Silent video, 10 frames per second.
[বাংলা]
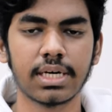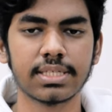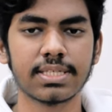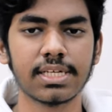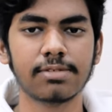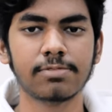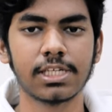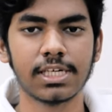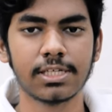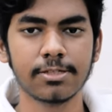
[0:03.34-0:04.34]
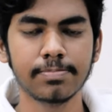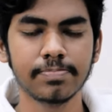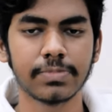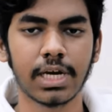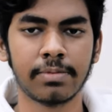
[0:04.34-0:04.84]
আসসালামু আলাইকুম
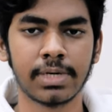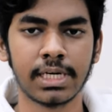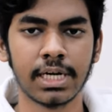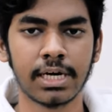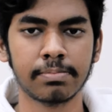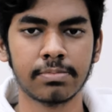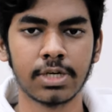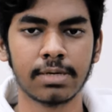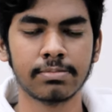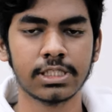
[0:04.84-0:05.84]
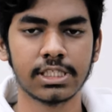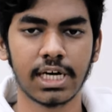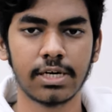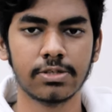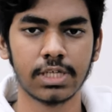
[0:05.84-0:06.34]
আমার নাম মোহাম্মদ
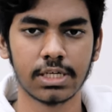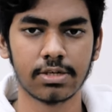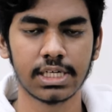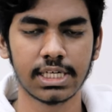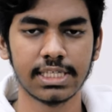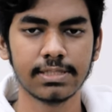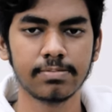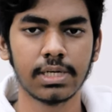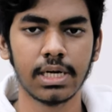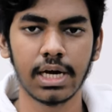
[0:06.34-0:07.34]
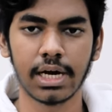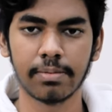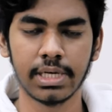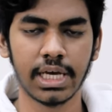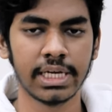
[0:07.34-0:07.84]
শাহরু জানোয়ার খান
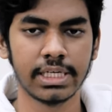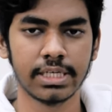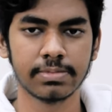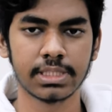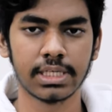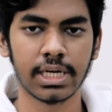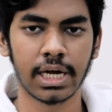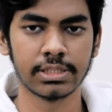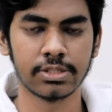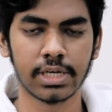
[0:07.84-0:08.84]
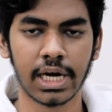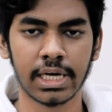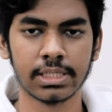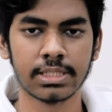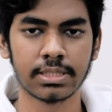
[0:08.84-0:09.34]
আমি এটিএমস এর একজন
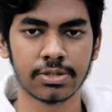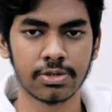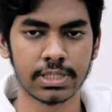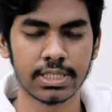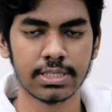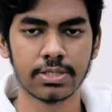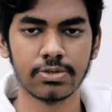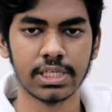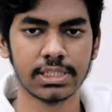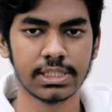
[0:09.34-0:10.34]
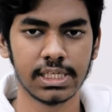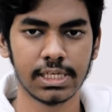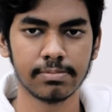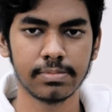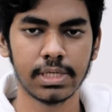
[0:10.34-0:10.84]
আইএলস কোর্সের স্টুডেন্ট
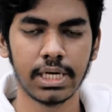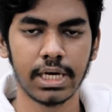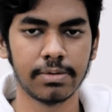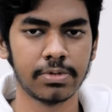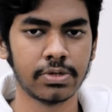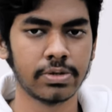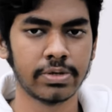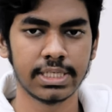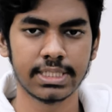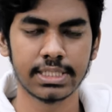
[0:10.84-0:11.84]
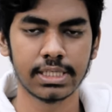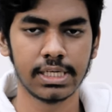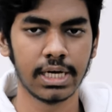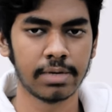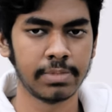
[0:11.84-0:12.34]
ছিলাম এবং রিসেন্টলি
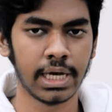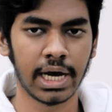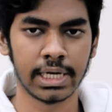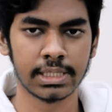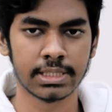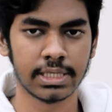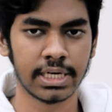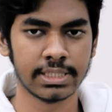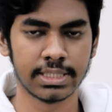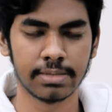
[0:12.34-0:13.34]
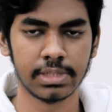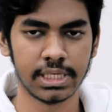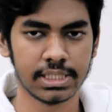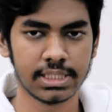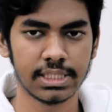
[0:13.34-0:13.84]
আমি আইএলস এর এক্সাম
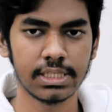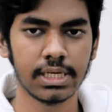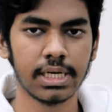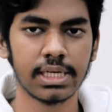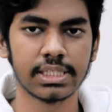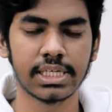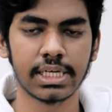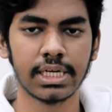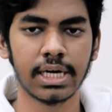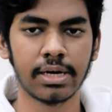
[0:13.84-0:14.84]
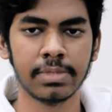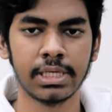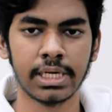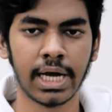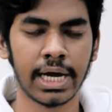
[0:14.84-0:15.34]
দিয়েছি সেখানে আমি
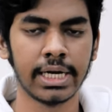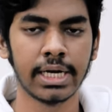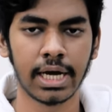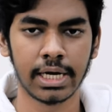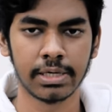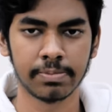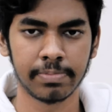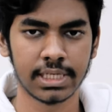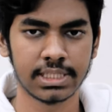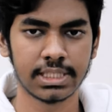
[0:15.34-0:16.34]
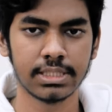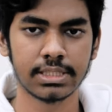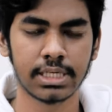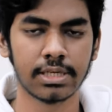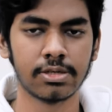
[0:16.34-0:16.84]
নাইনে নাইন পেয়েছি
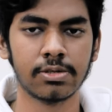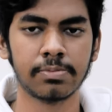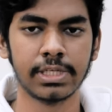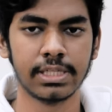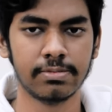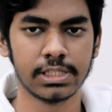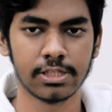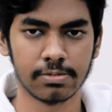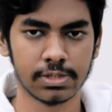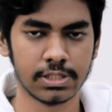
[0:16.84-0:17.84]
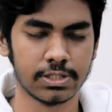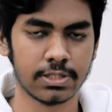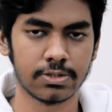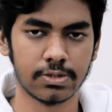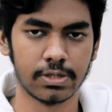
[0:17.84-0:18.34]
যেটা হলো পৃথিবীর সর্বোচ্চ
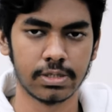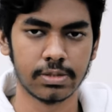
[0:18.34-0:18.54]
স্কোর